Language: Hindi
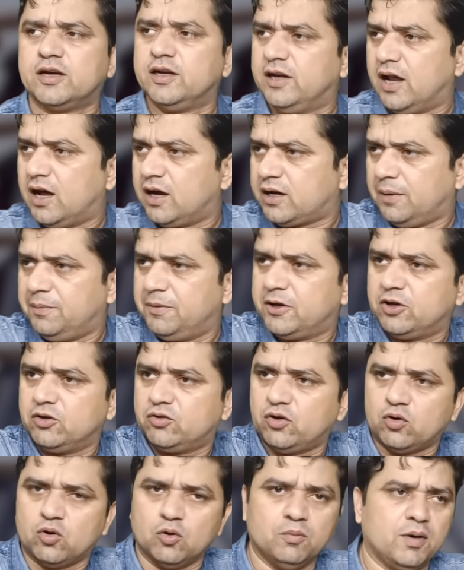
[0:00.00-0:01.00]
ना कभी
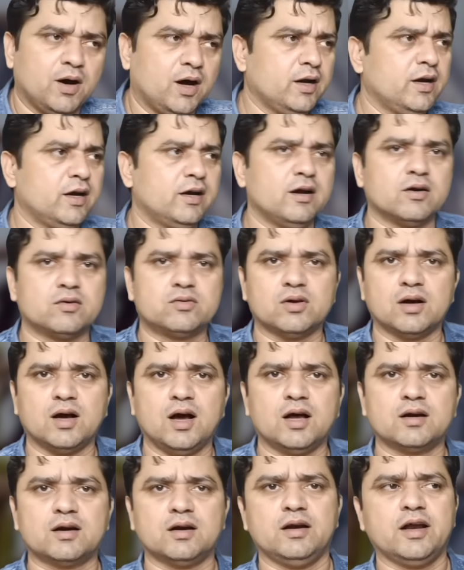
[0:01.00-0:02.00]
किसी को मारने
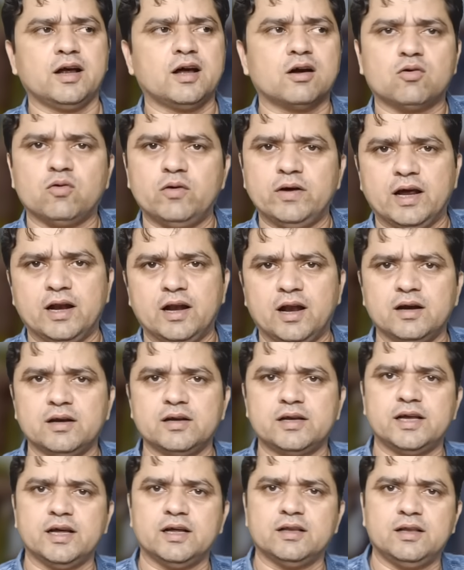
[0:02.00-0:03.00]
नरसंहार करने का कोई ऐलान
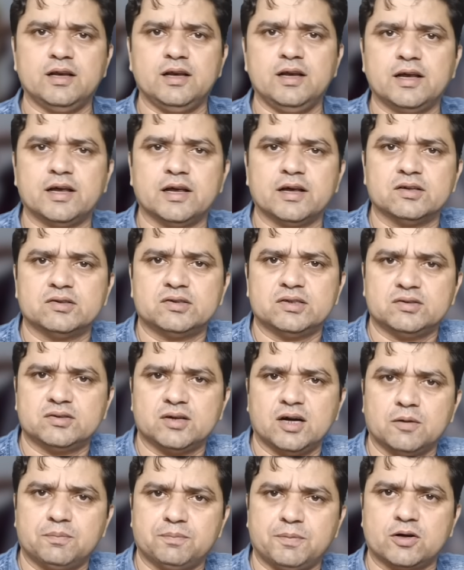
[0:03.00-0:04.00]
किया दिल्ली की किसी
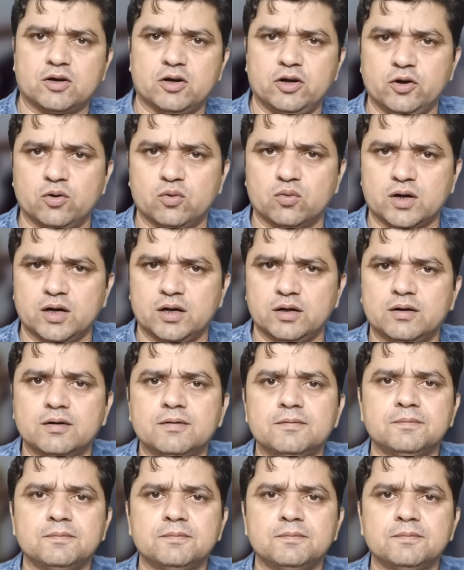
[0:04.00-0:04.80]
सड़क पर खड़े होकर